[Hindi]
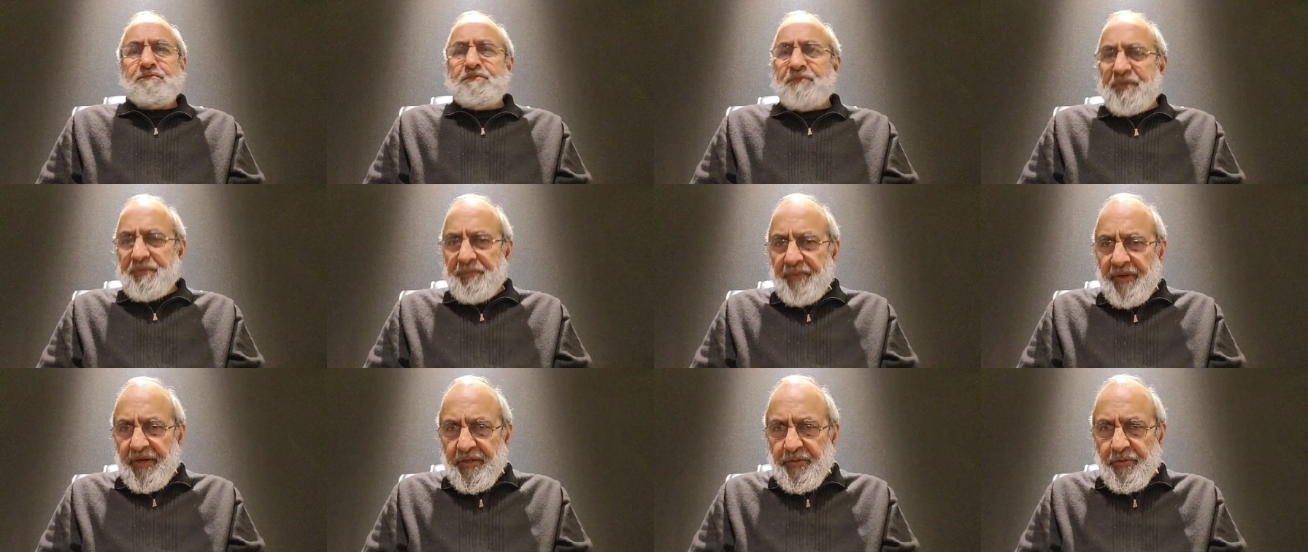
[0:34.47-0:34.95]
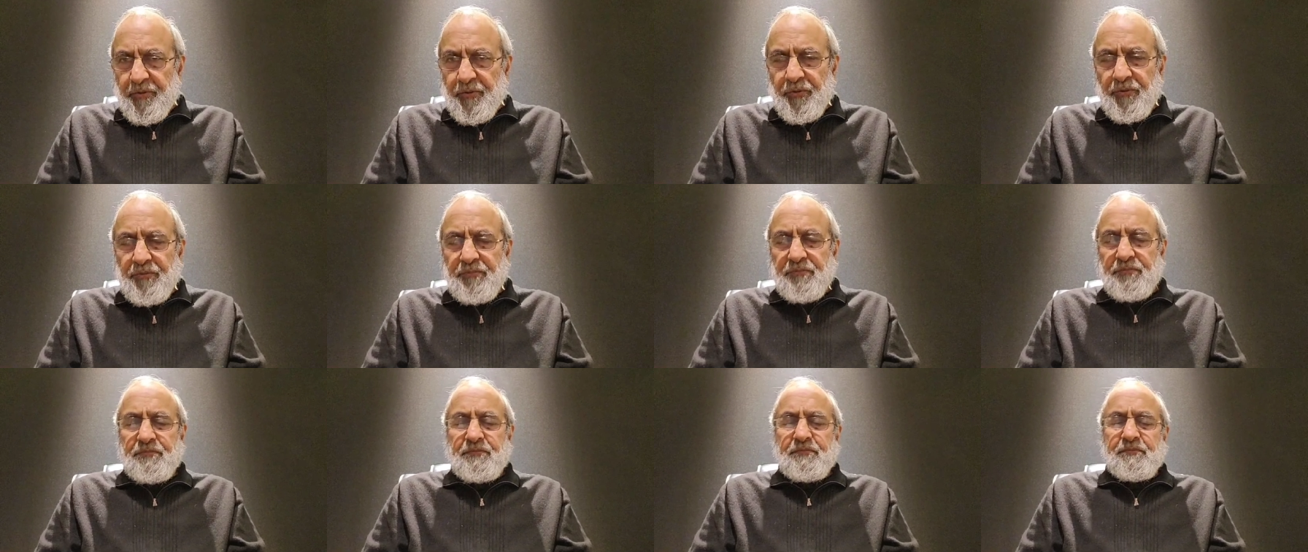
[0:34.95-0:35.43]
बीमार हो
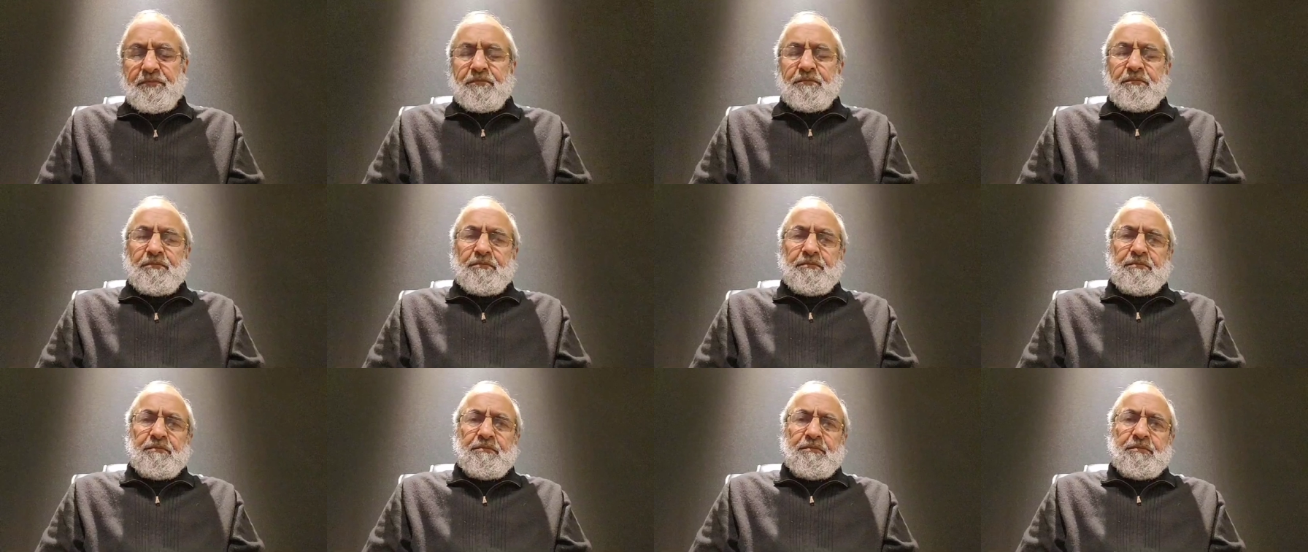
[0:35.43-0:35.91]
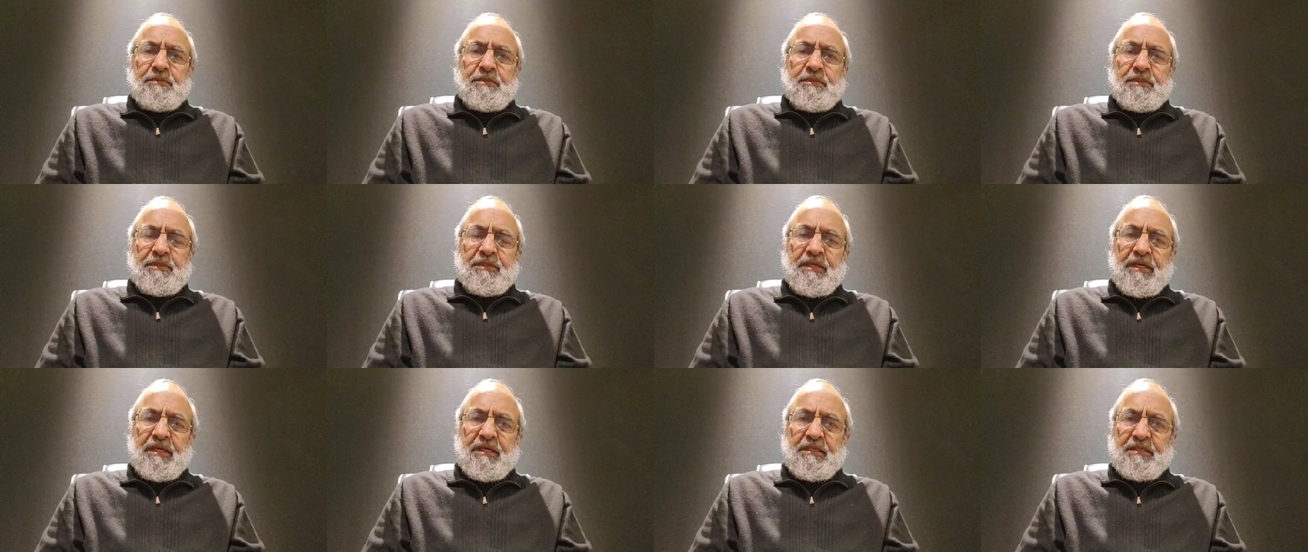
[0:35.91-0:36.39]

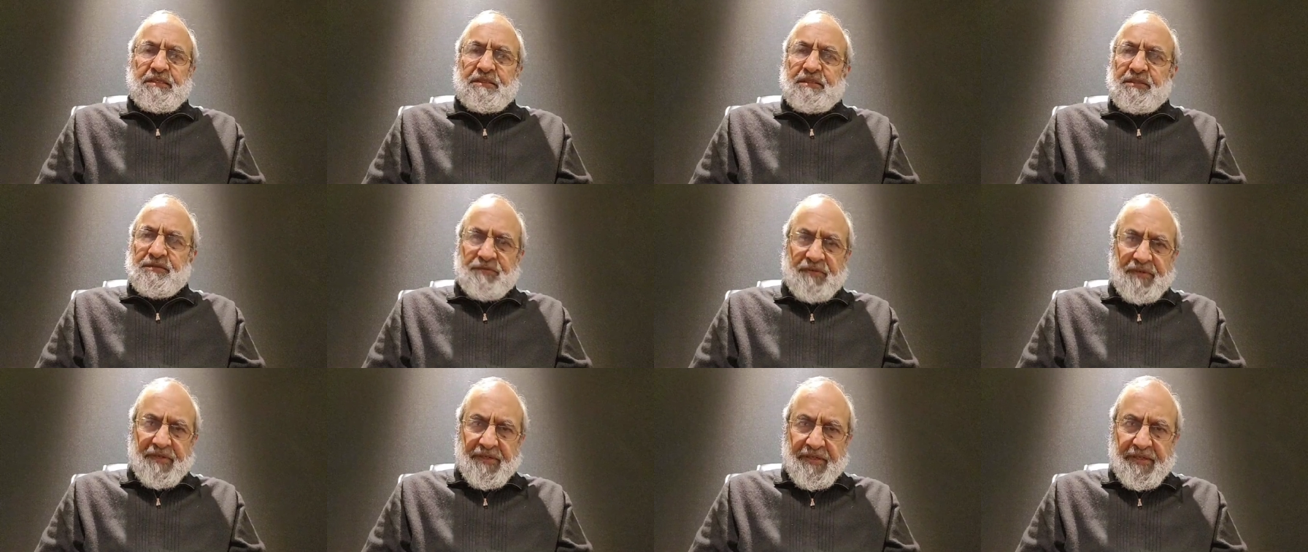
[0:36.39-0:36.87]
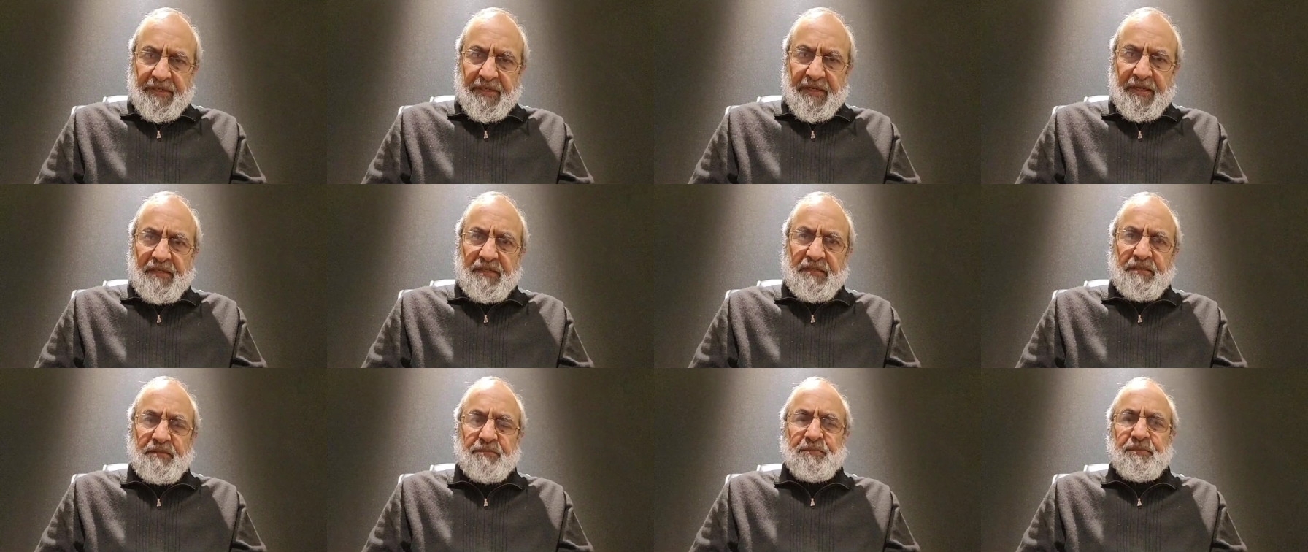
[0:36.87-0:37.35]
या सफ़र की
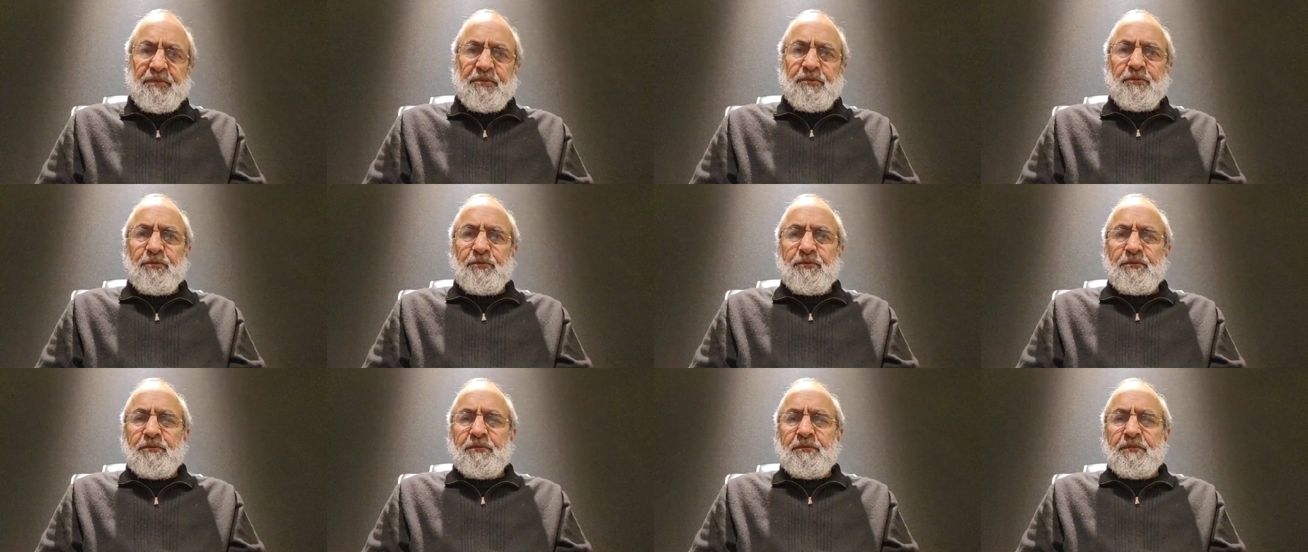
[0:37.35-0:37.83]
हालत में हो